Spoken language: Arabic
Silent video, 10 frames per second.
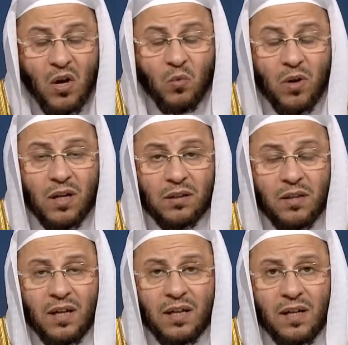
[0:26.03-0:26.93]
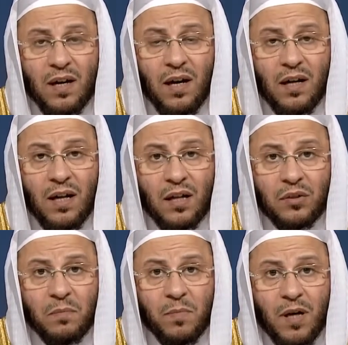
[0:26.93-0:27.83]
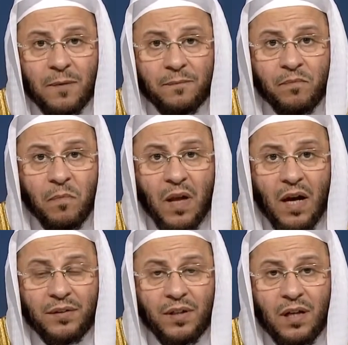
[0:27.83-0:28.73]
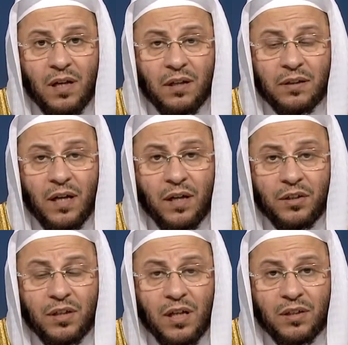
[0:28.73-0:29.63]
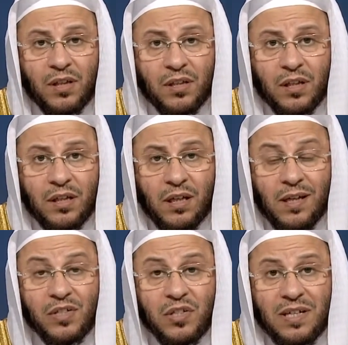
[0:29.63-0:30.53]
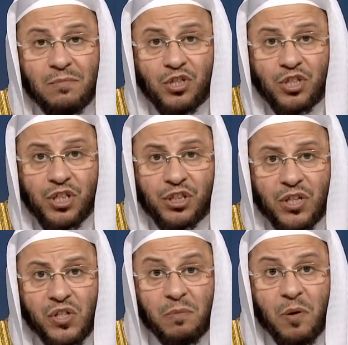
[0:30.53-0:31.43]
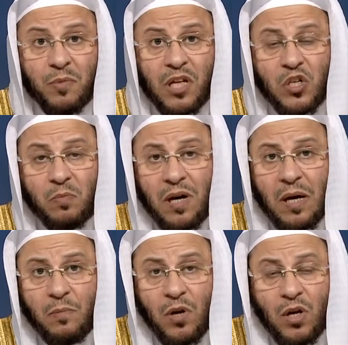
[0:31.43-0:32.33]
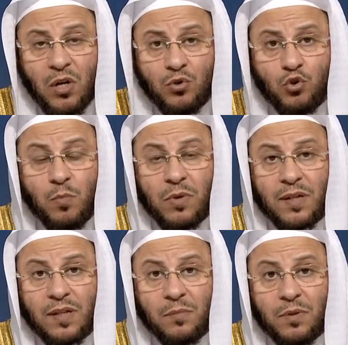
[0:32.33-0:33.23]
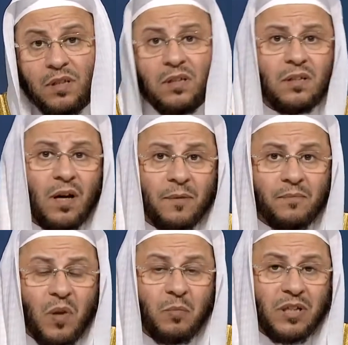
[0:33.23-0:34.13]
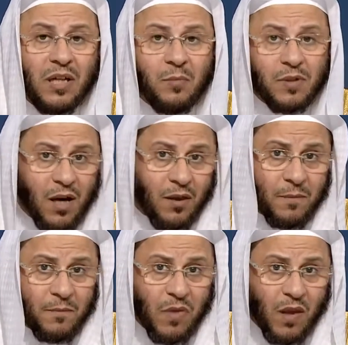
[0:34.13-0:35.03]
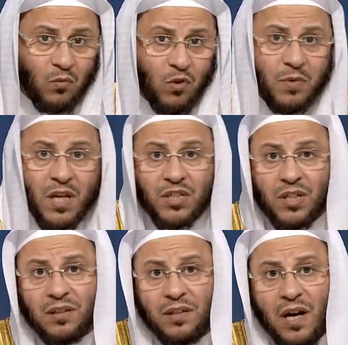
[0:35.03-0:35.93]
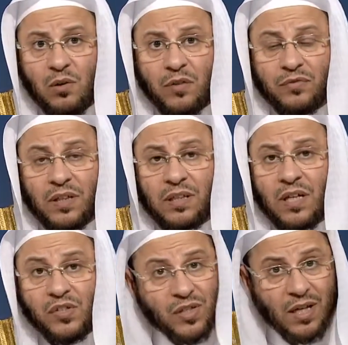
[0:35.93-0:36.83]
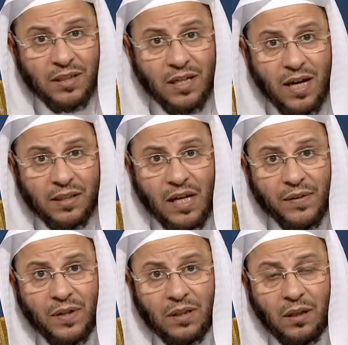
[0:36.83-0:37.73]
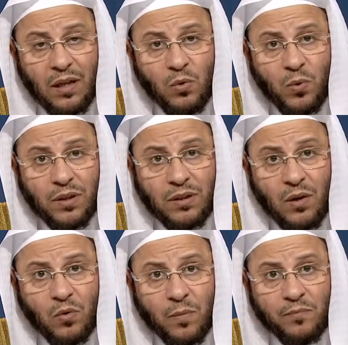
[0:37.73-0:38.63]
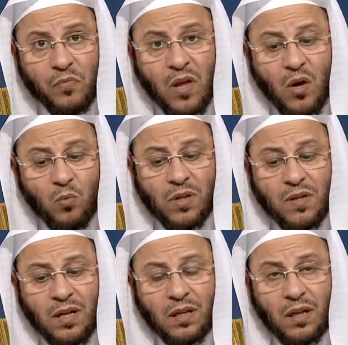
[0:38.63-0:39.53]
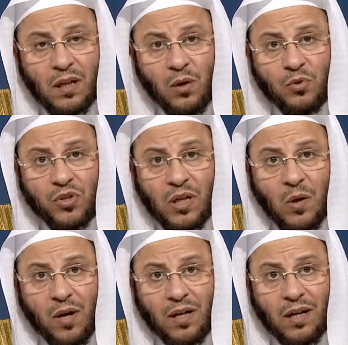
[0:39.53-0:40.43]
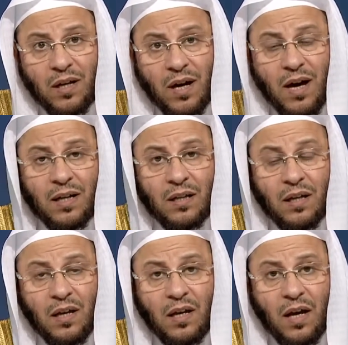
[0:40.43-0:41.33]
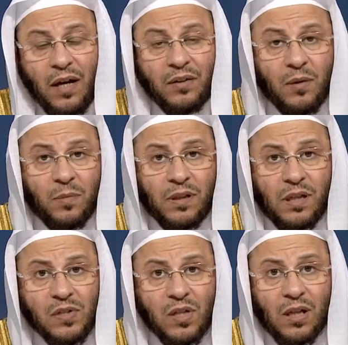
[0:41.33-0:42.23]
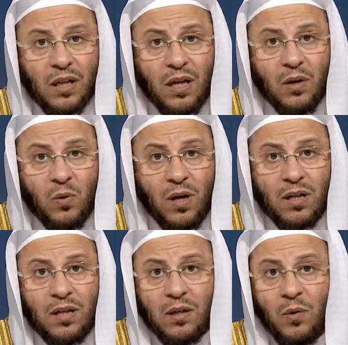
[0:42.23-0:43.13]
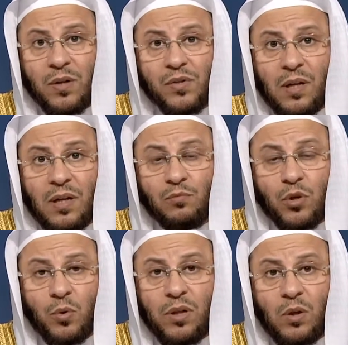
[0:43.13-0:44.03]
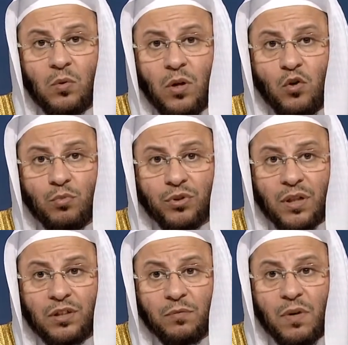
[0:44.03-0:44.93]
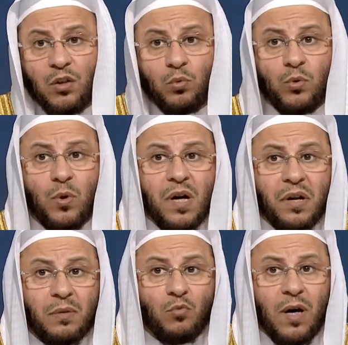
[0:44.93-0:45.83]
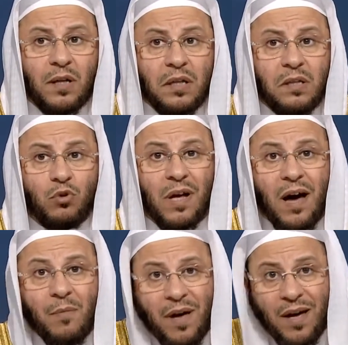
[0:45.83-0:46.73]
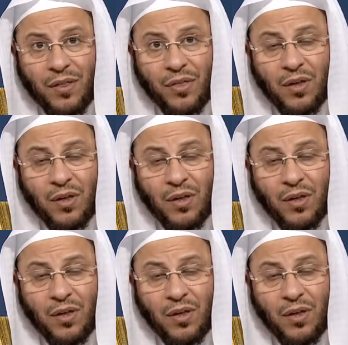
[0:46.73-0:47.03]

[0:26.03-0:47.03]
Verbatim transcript: وقد ذكر الأطباء أن يعني التدخين لا سيما الشيشة سبب من أسباب جملة كبيرة من الأمراض ومن أشدها وأفتكها السرطانات عافانا الله وإياكم ولذلك الله جل وعلا قال عن نبيه صلى الله عليه وآله وسلم ويحل لهم الطيبات ويحرم عليهم الخبائث